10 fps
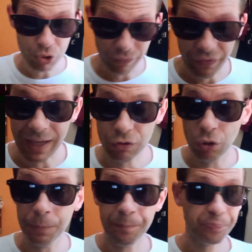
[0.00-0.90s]

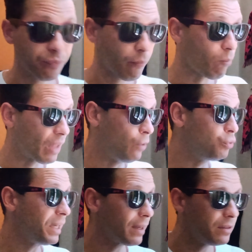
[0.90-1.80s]
sofferto, è
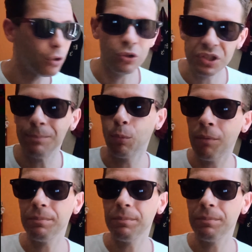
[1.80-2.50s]
inutile che dicono sì, buon